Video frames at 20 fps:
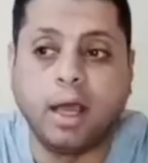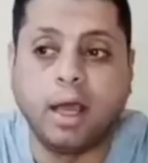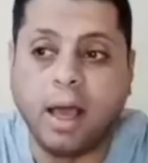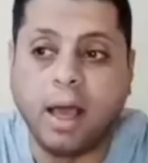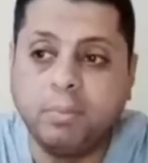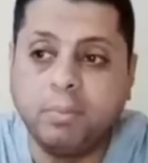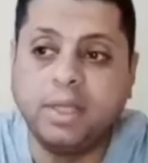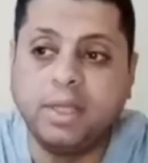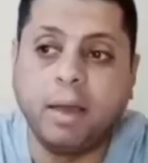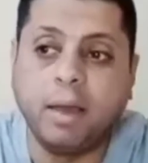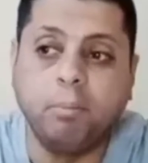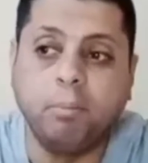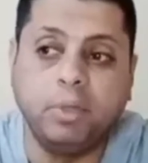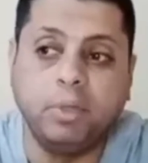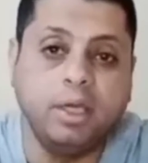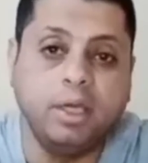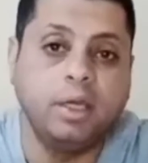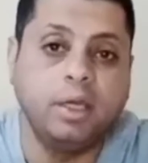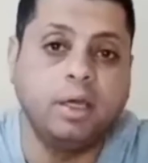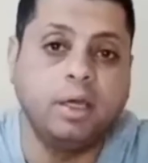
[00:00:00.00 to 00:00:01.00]
هبدا
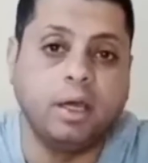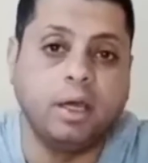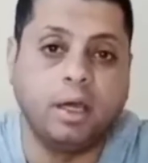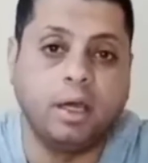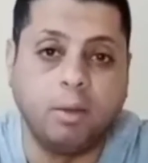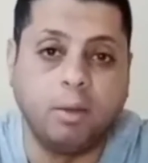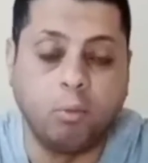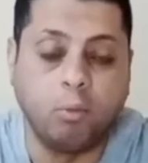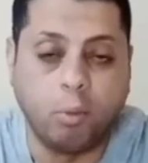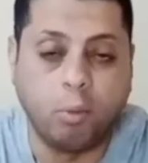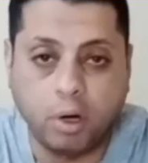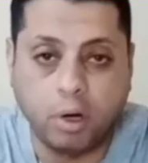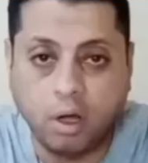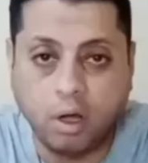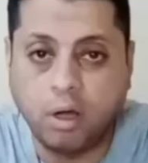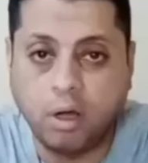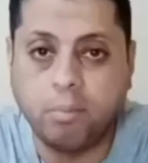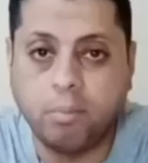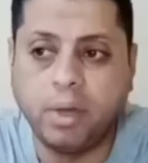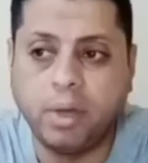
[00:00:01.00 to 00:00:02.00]

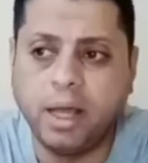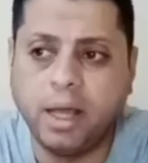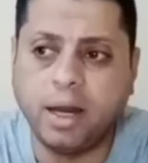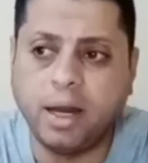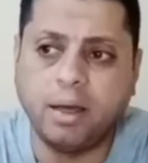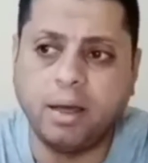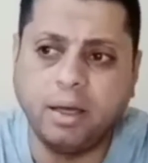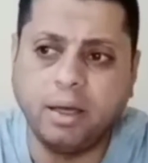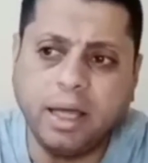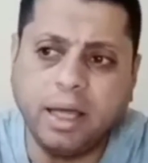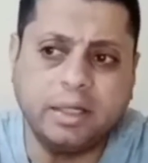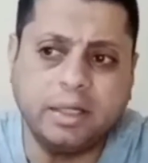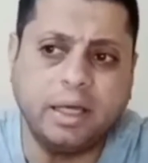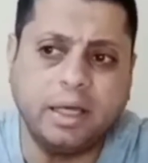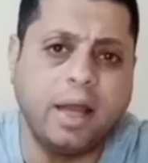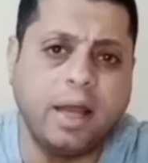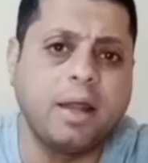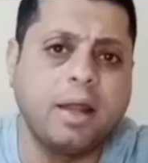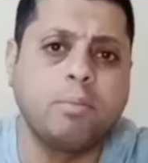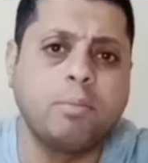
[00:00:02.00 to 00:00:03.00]
بالمباراه امبارح
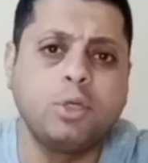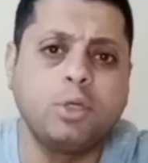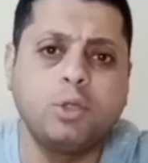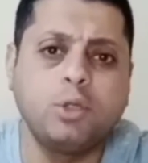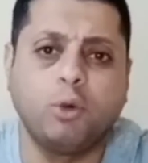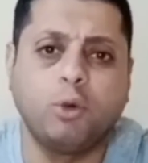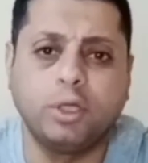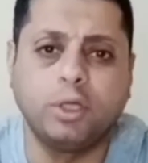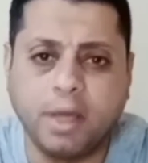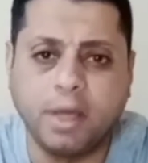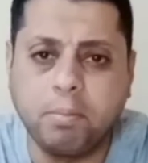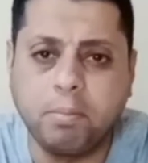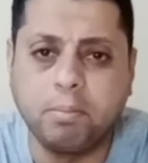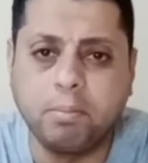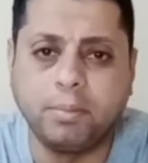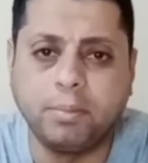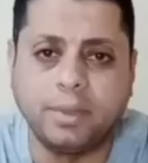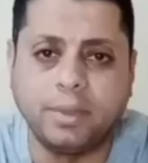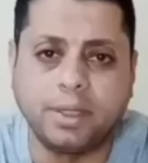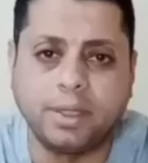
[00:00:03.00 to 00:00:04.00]
يعني انا مش
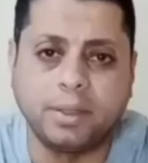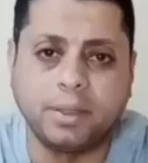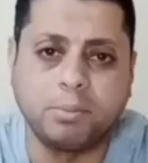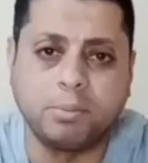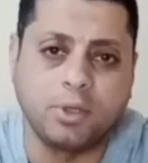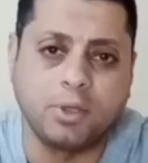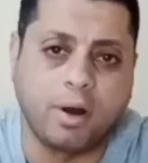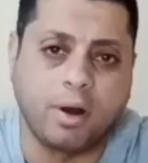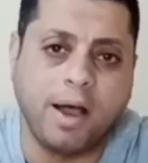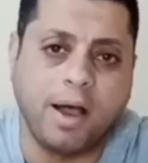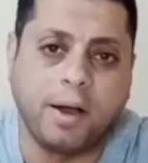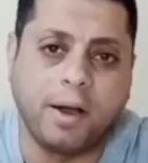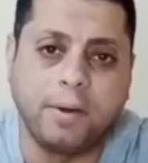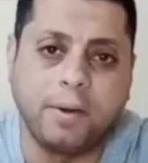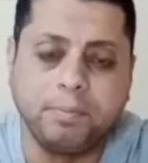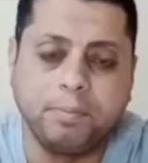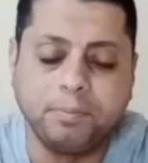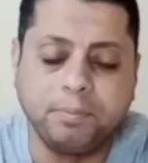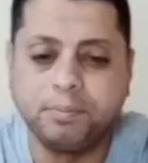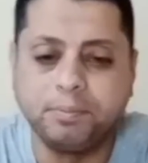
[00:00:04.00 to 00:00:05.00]
مهتم
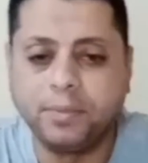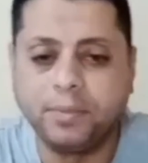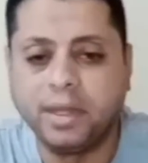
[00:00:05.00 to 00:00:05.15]
بصراحه